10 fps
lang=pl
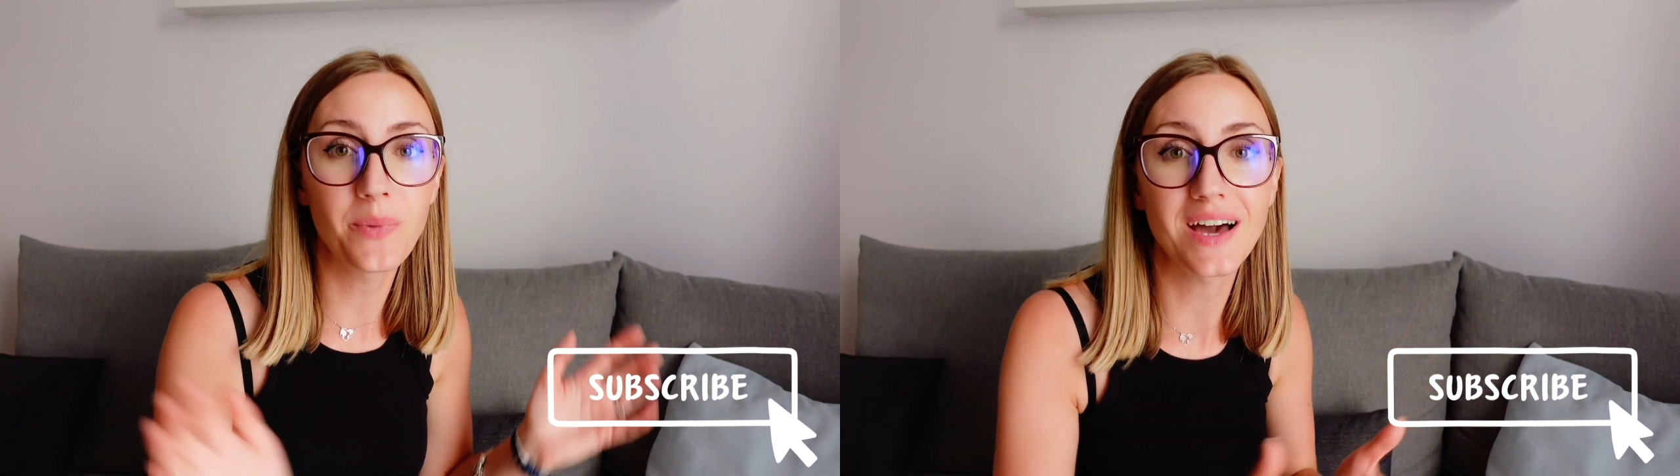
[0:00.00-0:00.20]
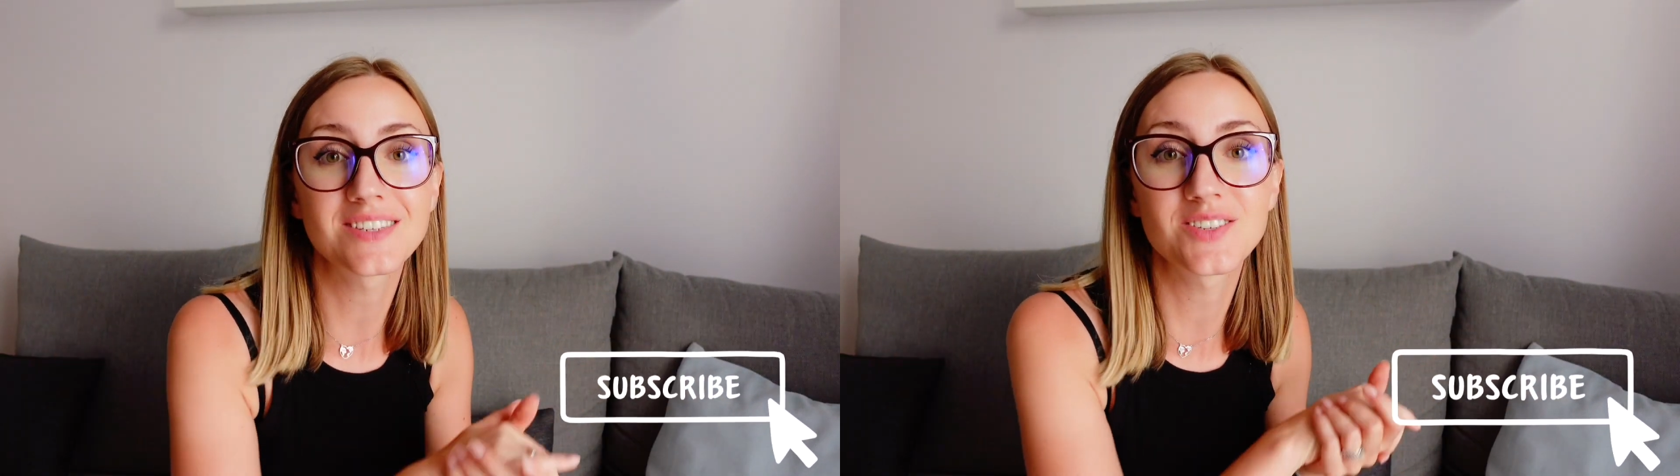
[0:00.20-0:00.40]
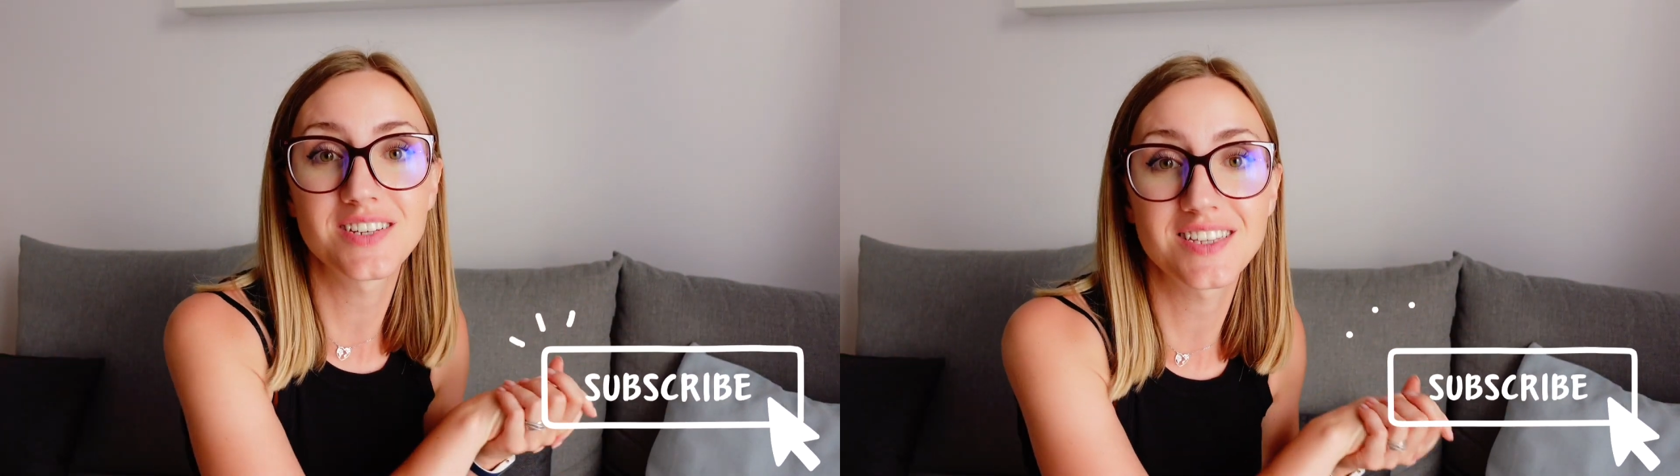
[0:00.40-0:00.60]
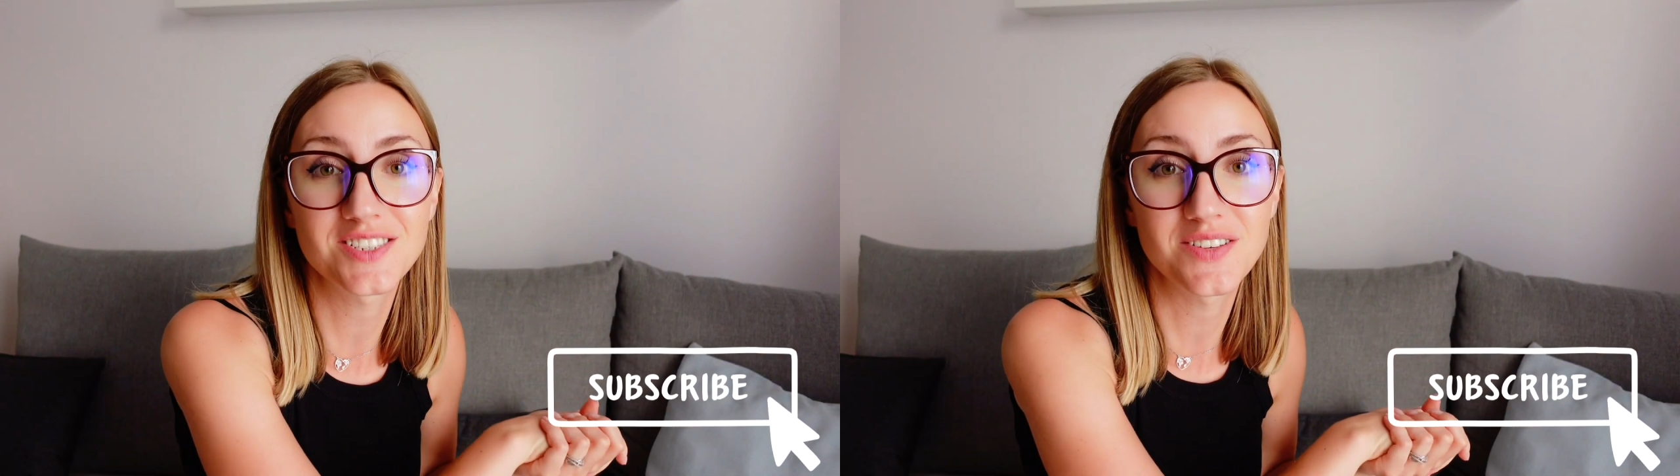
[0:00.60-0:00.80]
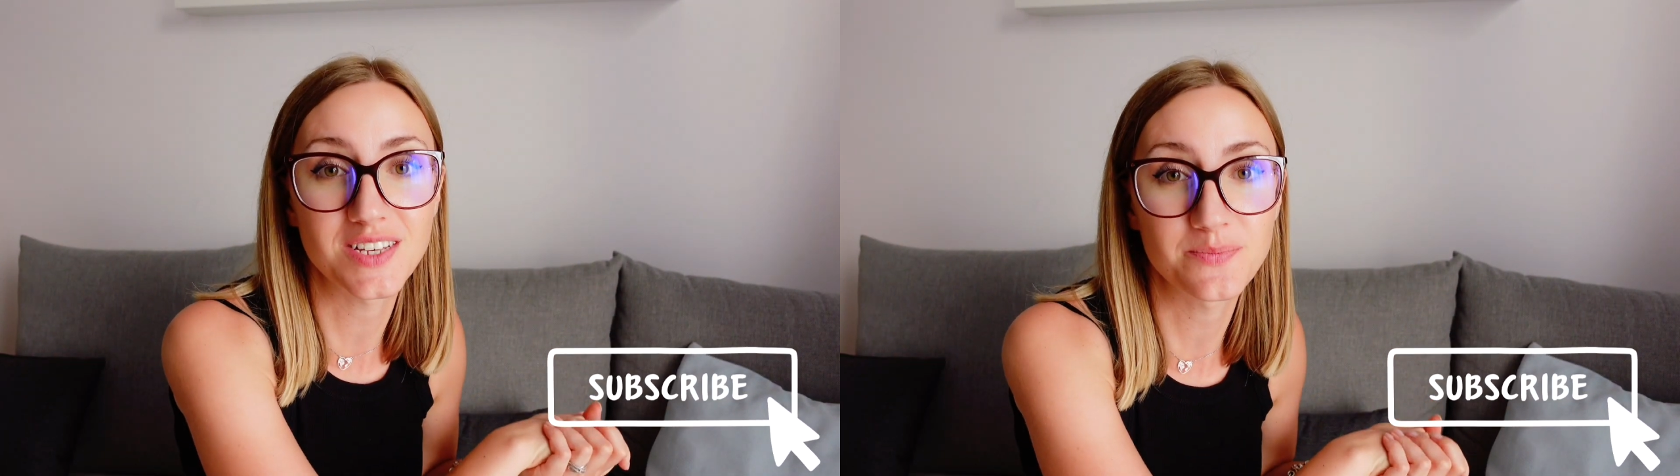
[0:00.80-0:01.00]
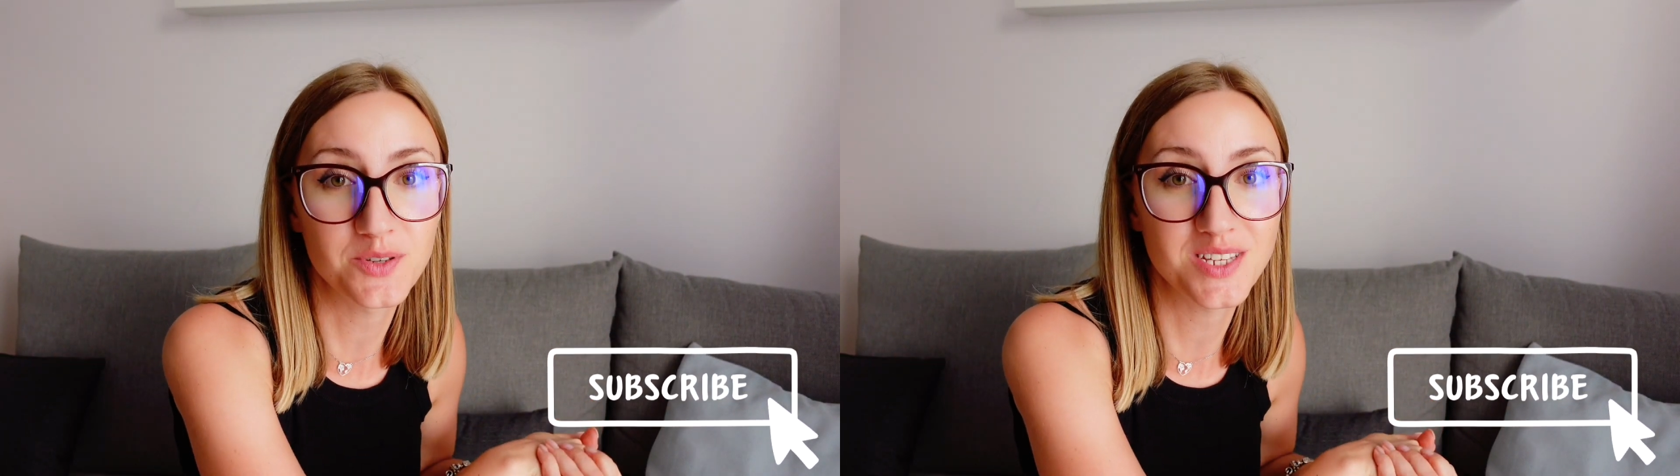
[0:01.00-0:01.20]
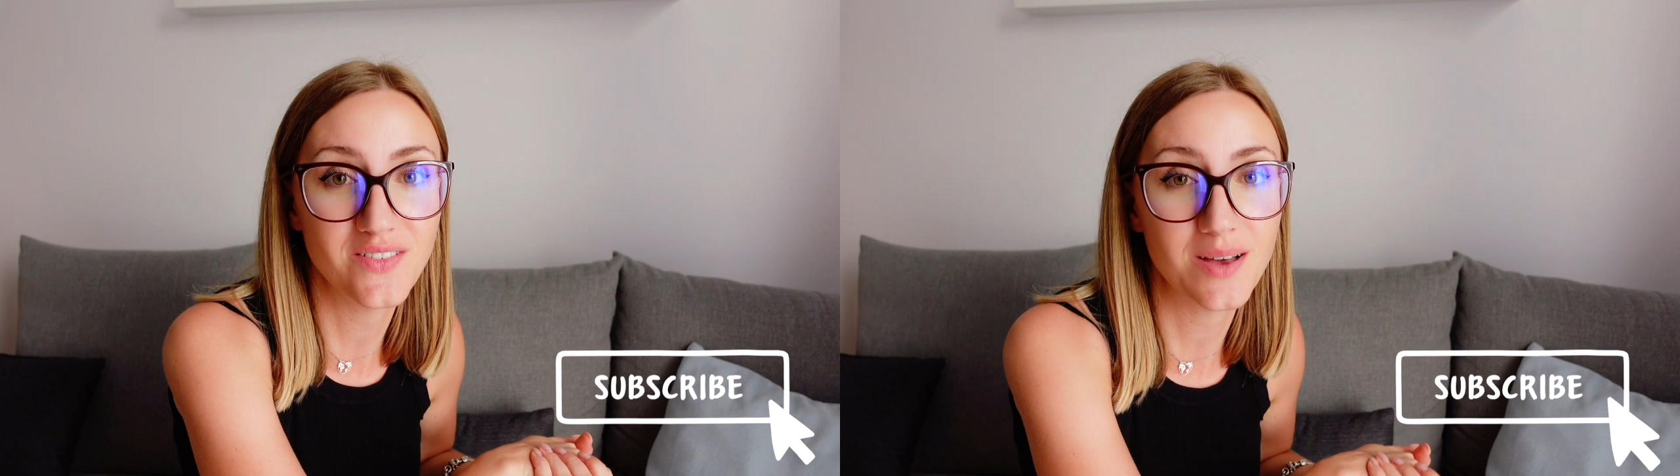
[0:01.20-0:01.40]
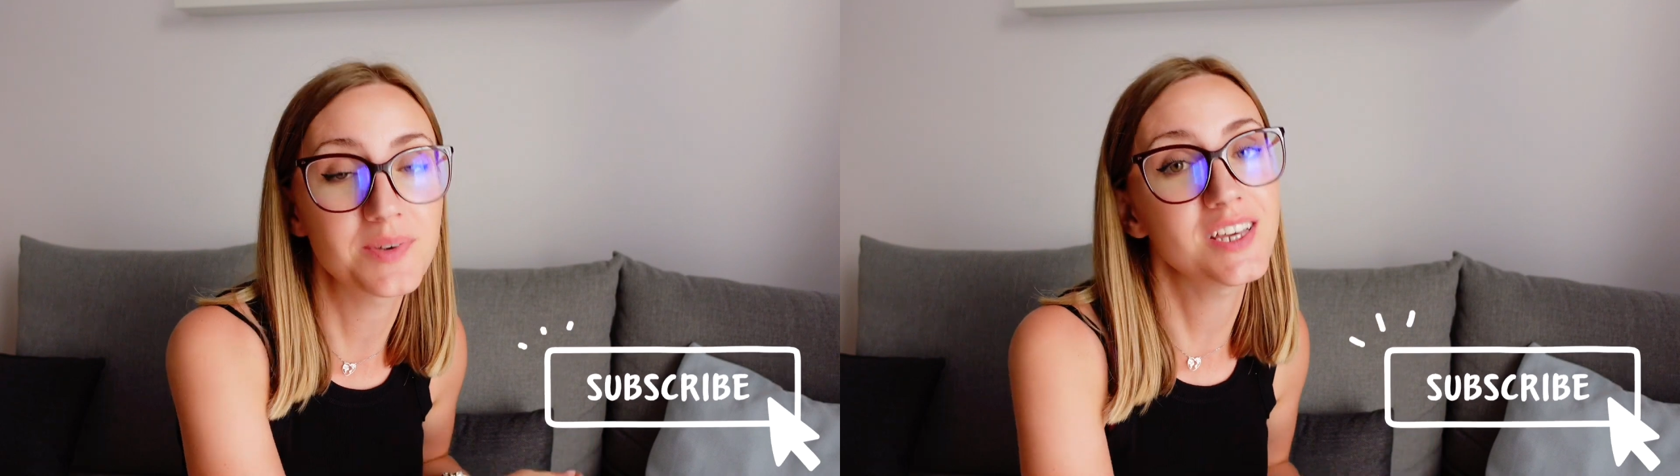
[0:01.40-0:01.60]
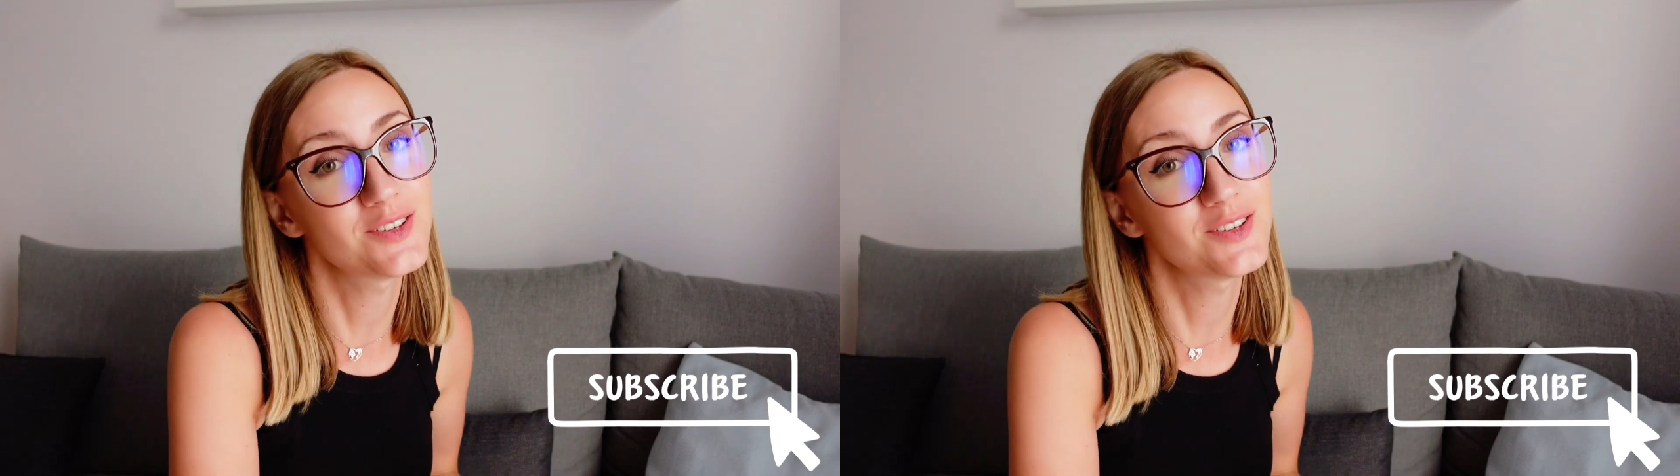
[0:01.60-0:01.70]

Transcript: bardzo serdecznie Was pozdrawiam